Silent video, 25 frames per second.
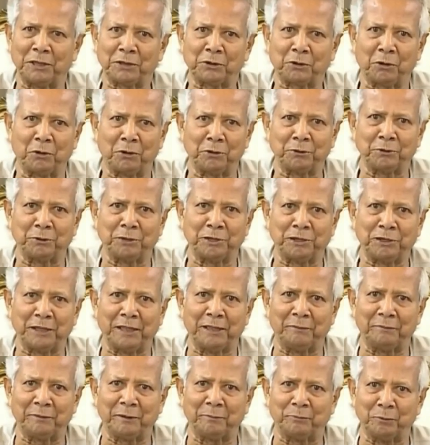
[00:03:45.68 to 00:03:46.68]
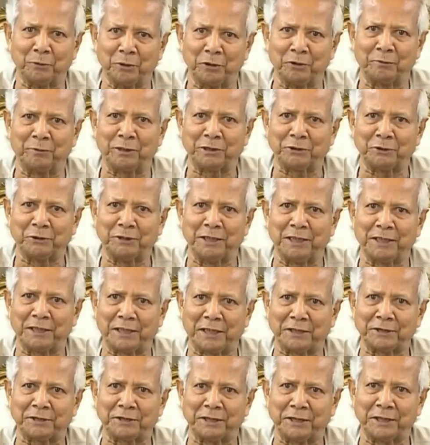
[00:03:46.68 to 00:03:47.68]
সকলের সহযোগিতায় আমরা
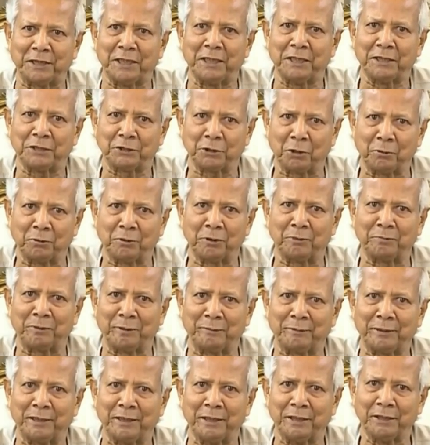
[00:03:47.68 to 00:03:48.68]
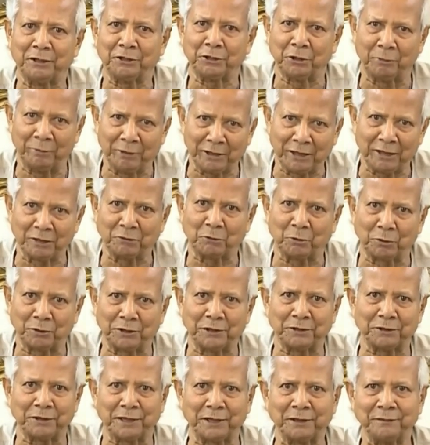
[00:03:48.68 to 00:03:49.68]
পুনর্বাসনের কাজটি সফলভাবে
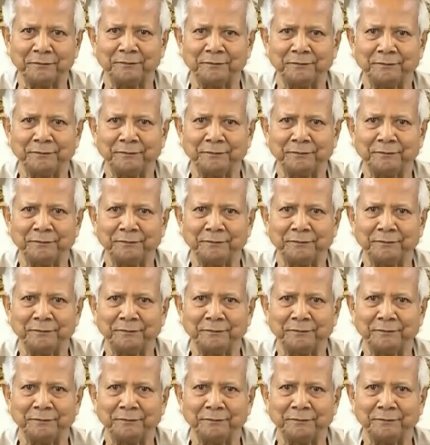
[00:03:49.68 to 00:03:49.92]
সমাধান করতে